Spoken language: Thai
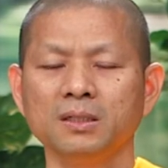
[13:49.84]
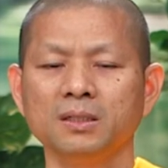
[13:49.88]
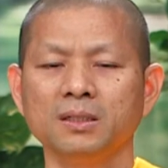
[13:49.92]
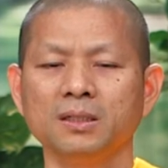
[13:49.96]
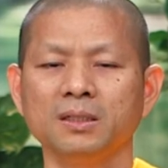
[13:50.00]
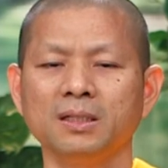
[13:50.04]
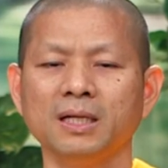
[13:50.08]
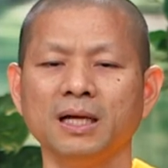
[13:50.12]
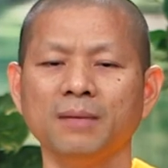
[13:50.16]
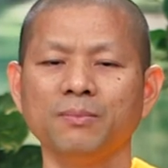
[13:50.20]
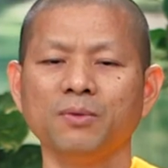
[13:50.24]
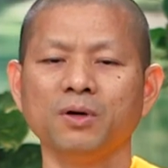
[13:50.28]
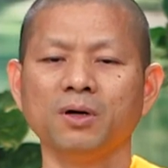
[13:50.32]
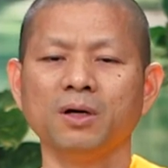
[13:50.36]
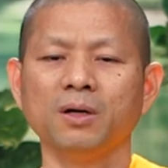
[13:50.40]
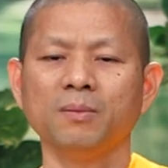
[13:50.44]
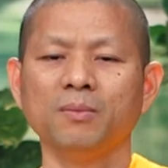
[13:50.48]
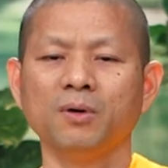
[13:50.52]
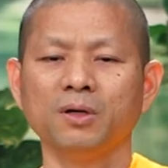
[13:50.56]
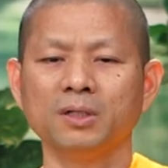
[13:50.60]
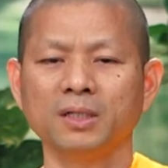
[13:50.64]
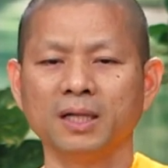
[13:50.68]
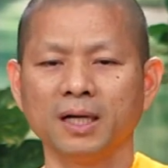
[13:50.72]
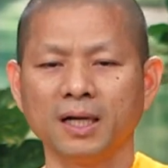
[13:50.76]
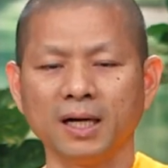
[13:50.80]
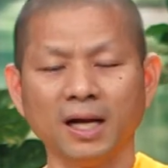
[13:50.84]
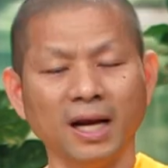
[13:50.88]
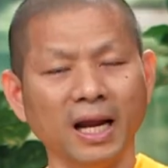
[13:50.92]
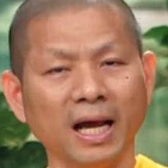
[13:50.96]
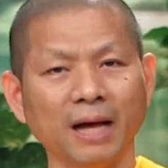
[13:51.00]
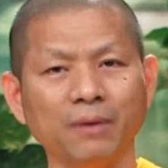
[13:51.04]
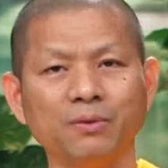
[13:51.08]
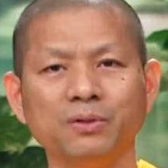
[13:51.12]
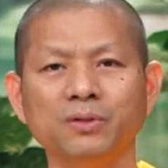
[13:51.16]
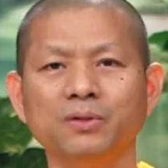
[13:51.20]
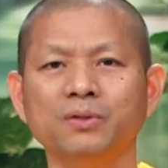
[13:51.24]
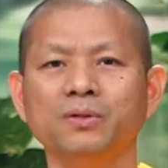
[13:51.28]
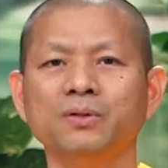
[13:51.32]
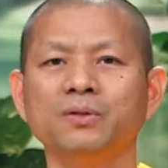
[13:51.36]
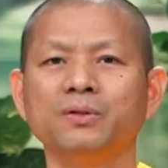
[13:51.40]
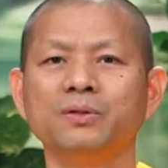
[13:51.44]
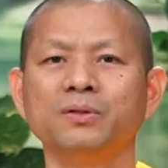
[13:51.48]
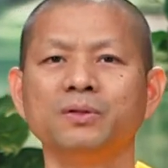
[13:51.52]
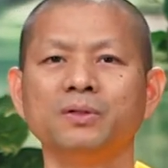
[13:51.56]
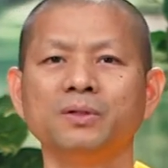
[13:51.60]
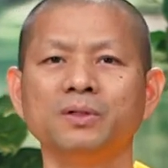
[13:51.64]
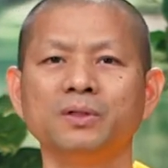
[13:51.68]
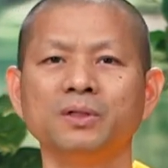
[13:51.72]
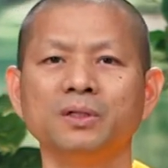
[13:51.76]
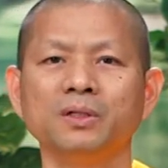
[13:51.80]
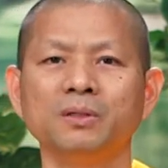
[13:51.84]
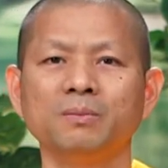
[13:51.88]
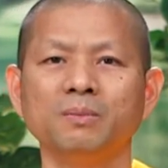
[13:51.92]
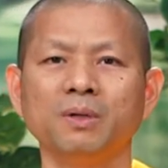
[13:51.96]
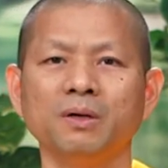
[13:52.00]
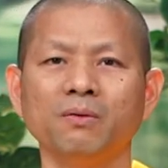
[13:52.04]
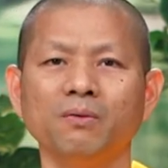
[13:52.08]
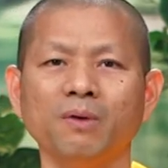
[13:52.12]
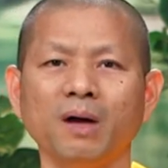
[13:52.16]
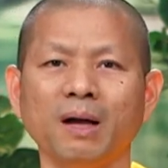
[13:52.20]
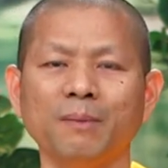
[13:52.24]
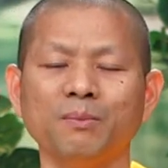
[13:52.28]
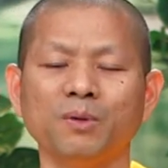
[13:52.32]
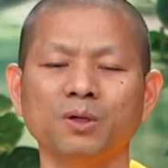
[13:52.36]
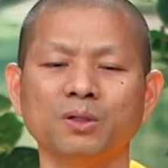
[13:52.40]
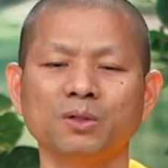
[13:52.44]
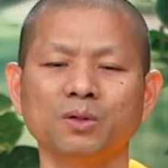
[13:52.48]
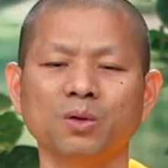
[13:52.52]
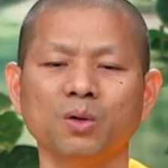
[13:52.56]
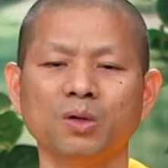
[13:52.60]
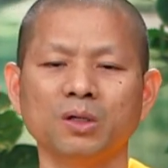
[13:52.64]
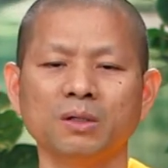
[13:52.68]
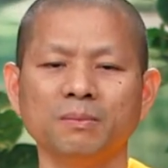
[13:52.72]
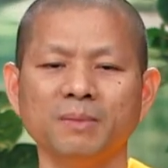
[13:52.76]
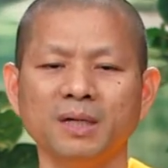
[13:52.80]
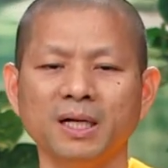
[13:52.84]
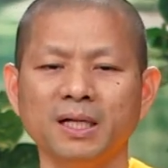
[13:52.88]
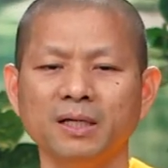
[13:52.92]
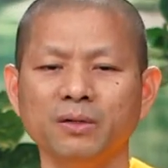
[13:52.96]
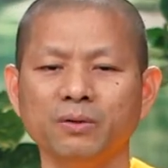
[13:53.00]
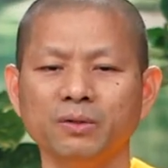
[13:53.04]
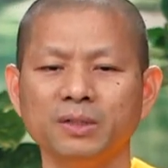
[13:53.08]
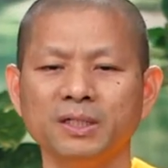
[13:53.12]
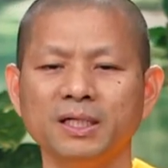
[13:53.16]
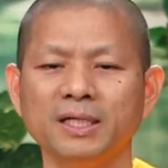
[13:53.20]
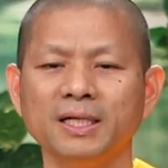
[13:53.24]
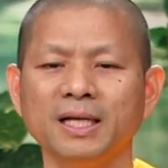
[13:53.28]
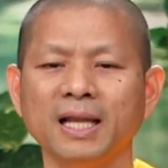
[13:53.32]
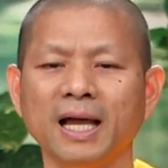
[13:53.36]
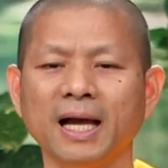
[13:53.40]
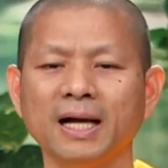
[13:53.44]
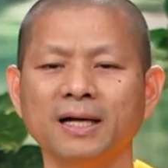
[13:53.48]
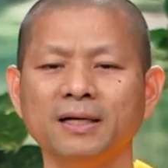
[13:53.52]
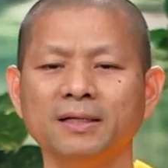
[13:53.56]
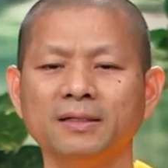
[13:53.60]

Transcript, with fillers: ดาบทก็บอกยังกล่าวอยู่ เพราะความอดทนไม่ได้อยู่ที่หนัง